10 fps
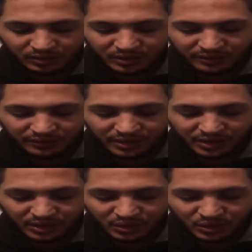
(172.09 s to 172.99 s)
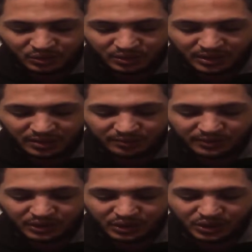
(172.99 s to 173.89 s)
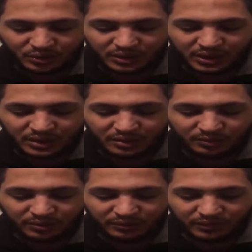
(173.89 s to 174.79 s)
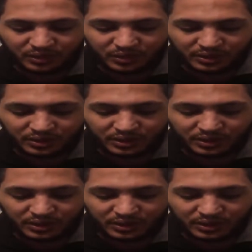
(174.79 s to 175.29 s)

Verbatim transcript: ونرفع الصورة بجودة ام بي 4